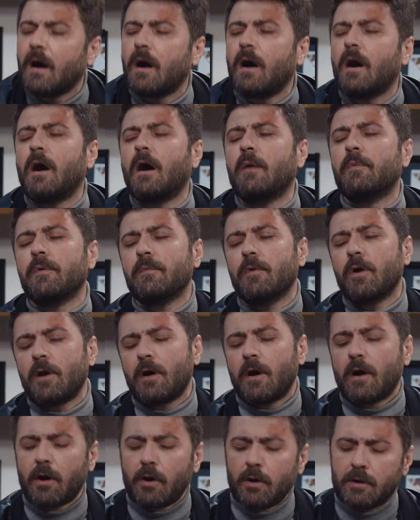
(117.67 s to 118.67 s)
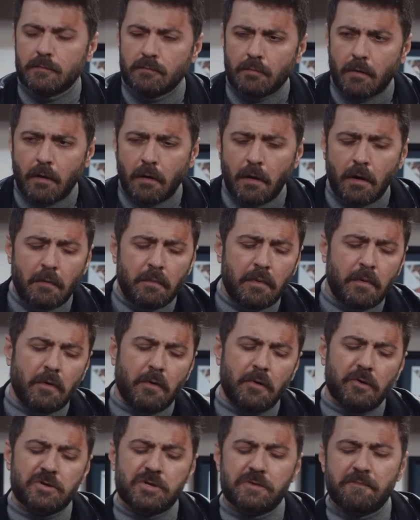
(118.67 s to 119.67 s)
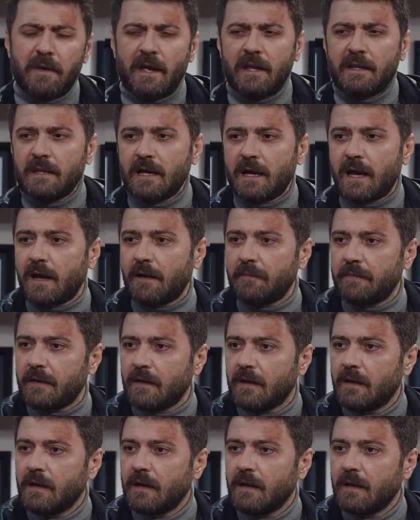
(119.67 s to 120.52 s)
Abi merak etme abi o iş bende abi.